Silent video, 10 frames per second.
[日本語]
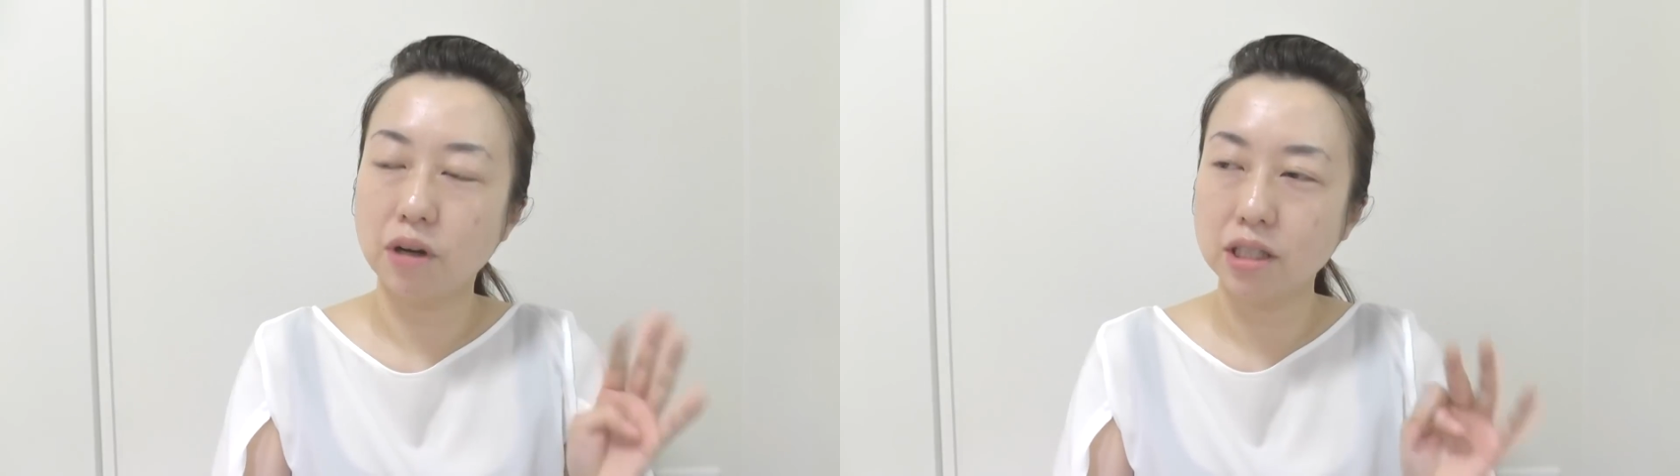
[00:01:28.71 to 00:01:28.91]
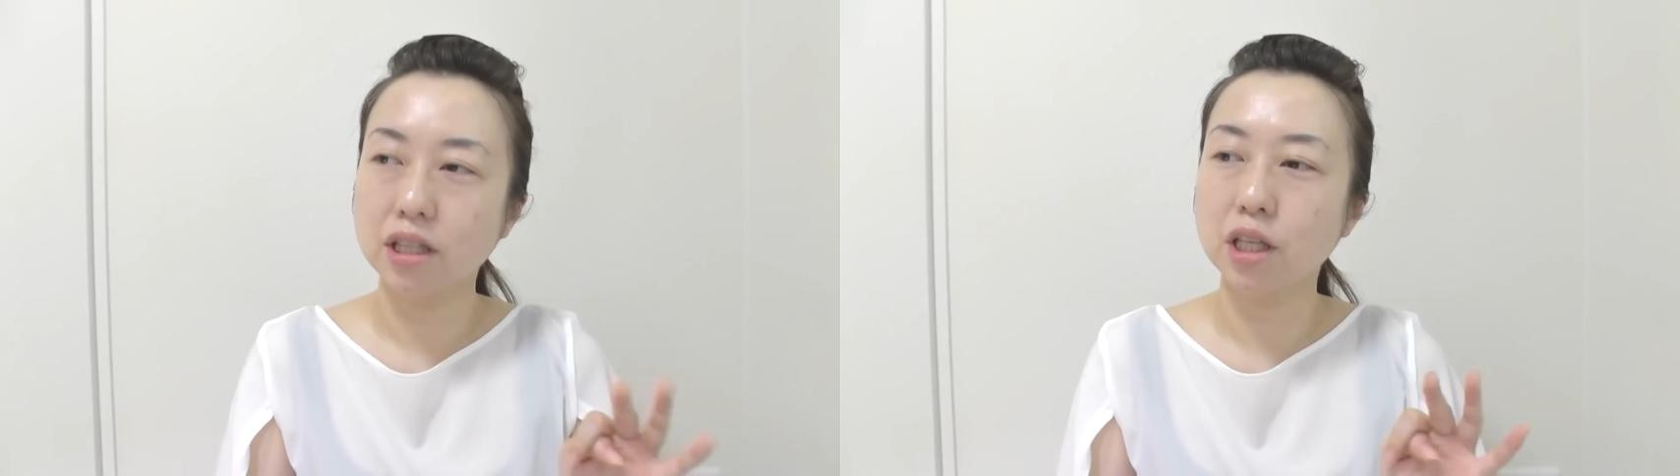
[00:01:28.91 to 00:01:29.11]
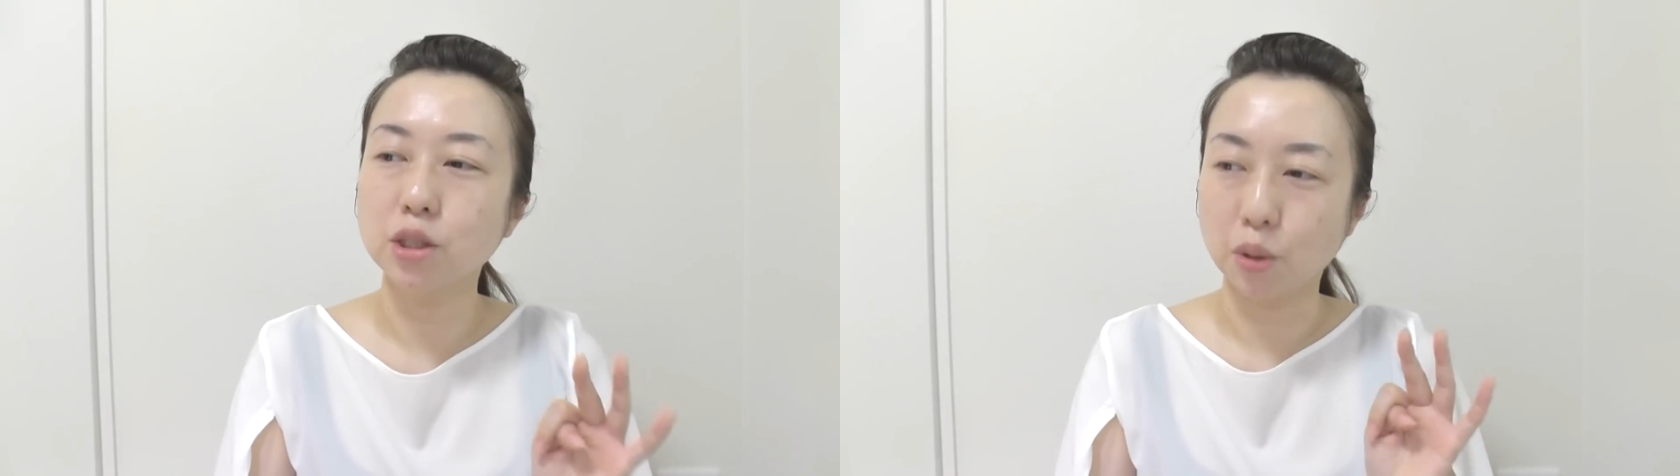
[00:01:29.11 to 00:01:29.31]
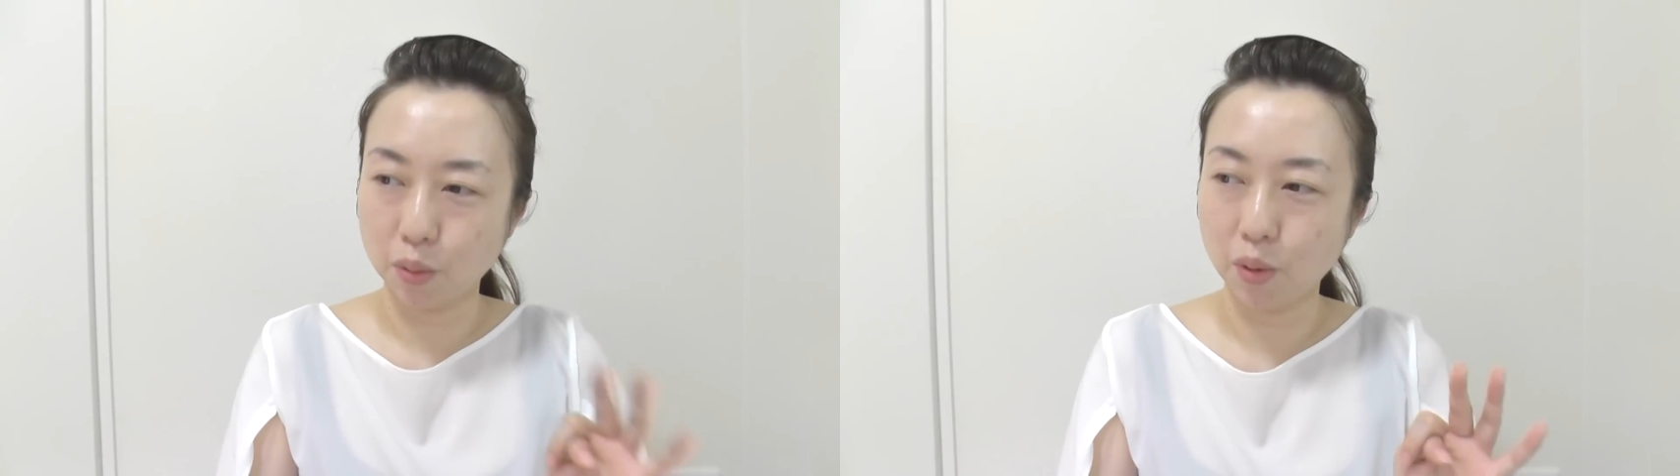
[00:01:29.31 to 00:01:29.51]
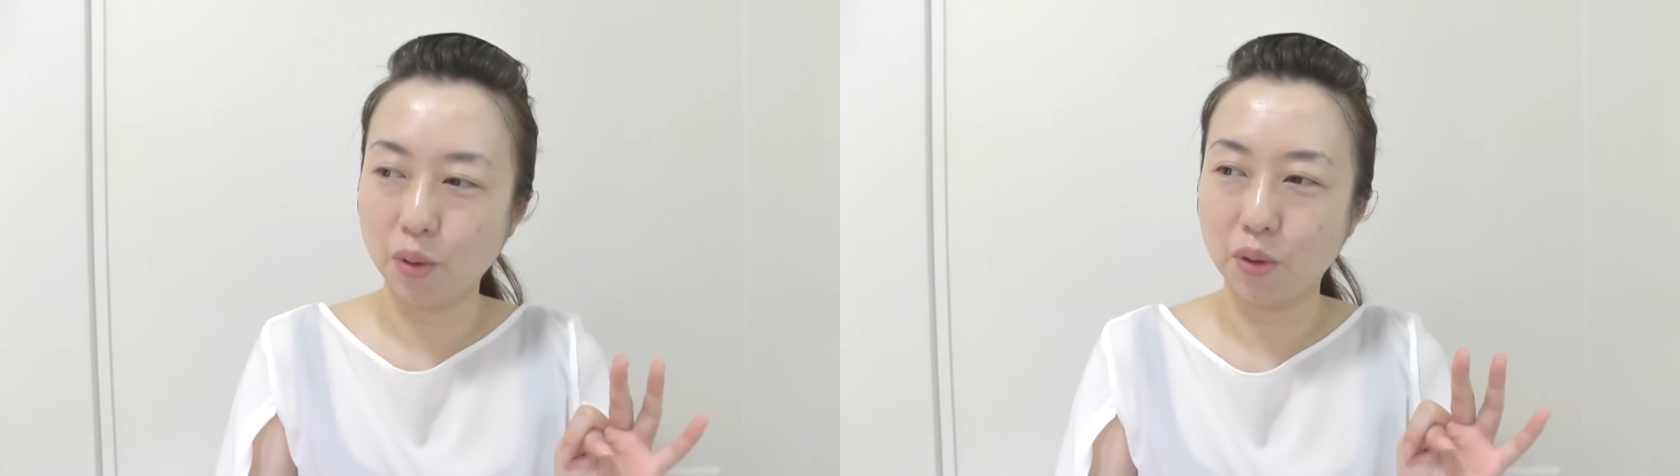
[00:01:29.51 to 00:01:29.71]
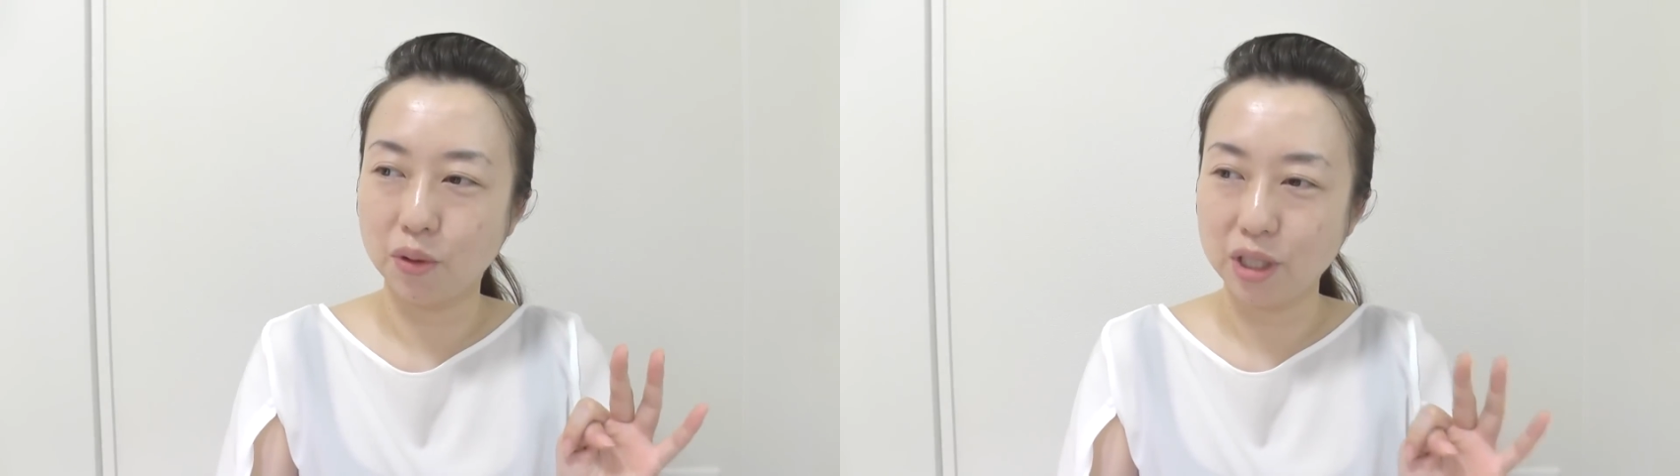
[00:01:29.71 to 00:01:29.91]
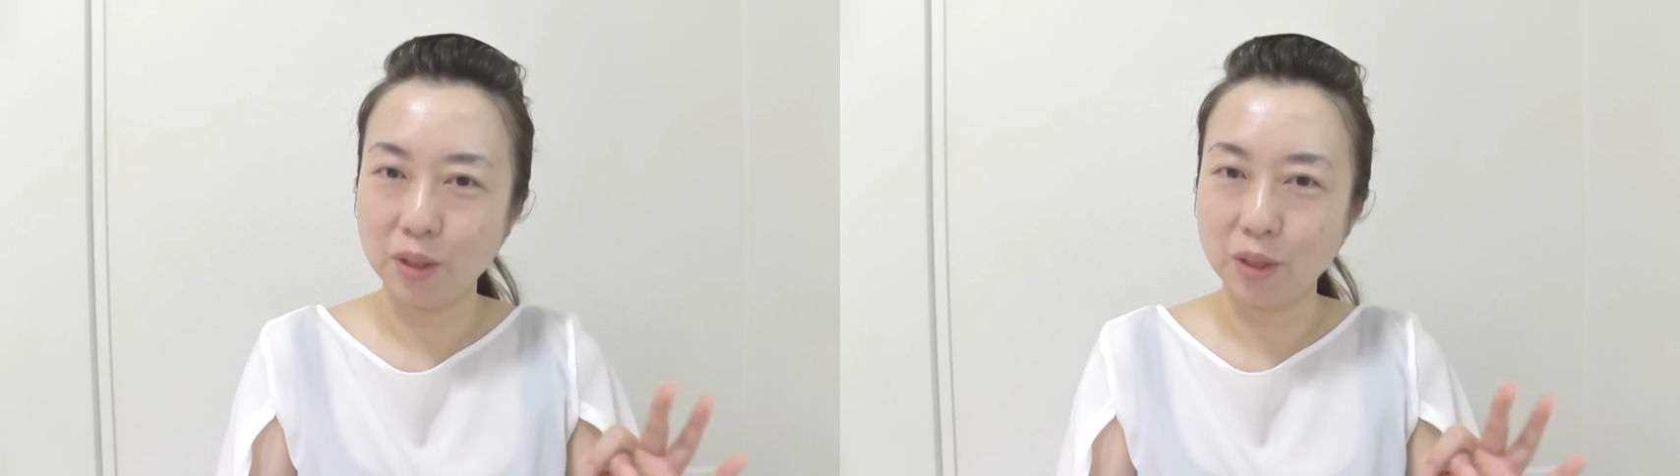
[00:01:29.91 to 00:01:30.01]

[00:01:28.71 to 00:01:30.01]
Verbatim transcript: ファンデーションを